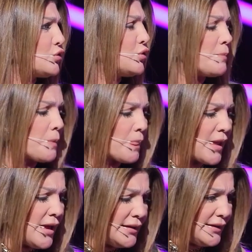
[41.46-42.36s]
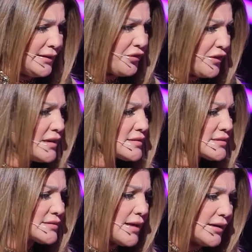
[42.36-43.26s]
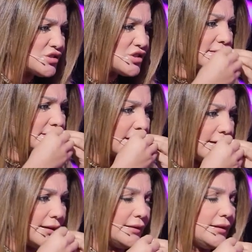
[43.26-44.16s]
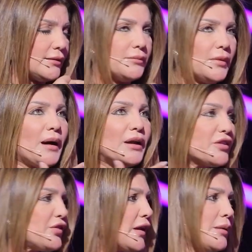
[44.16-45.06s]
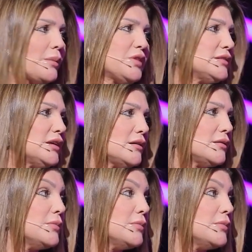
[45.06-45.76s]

انه يعني في ناس عن جد يعني ما بعرف كيف العالم عم تحضرها